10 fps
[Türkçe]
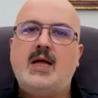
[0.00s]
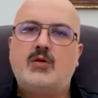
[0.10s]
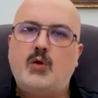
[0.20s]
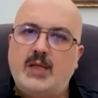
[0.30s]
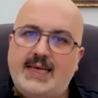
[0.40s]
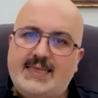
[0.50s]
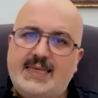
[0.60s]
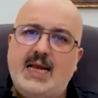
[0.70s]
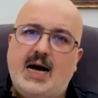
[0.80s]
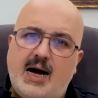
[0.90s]

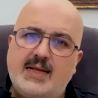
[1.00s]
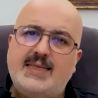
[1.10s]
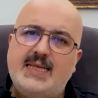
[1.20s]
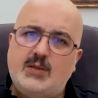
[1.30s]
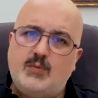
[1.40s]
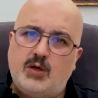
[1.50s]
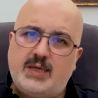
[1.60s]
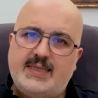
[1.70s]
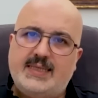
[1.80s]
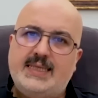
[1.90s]
Dolayısıyla Akdeniz
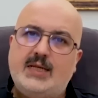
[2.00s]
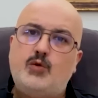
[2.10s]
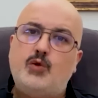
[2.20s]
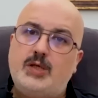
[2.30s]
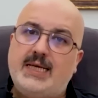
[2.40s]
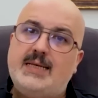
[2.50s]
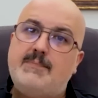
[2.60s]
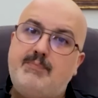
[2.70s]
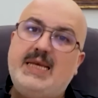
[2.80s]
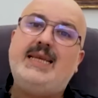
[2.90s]
bölgesinde
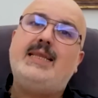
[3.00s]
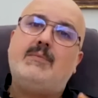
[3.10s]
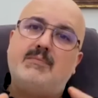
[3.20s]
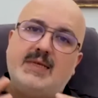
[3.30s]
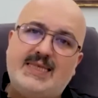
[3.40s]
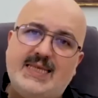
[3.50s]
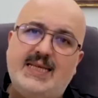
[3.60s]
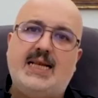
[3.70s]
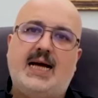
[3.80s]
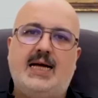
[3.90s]
Türkiye'nin bir de
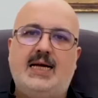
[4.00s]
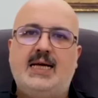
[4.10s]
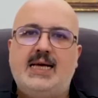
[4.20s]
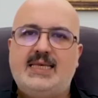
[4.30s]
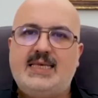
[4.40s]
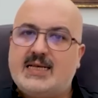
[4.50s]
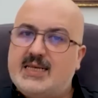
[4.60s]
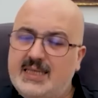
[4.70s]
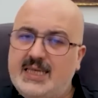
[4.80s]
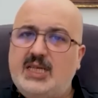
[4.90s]
Mısır'la
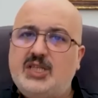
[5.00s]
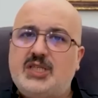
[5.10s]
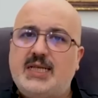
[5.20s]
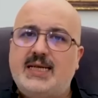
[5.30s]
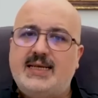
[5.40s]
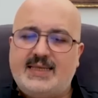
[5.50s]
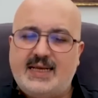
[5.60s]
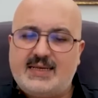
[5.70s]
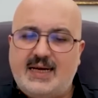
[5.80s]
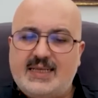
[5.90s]
yakın ilişkileri
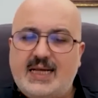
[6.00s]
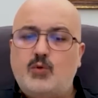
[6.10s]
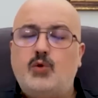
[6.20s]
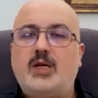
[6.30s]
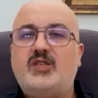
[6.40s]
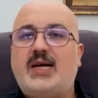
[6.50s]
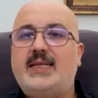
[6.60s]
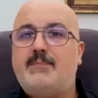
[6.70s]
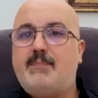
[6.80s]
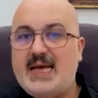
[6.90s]
tekrardan
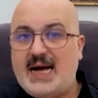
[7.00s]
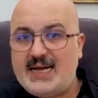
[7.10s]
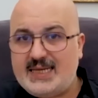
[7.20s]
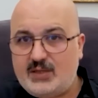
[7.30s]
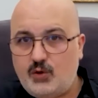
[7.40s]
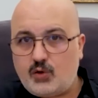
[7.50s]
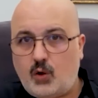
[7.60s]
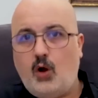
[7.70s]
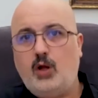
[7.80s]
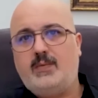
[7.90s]
kuracağını beyan ediyor
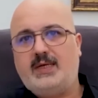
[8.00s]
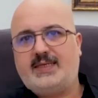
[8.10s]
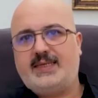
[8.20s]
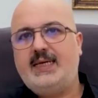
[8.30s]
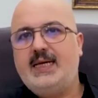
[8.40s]
olması,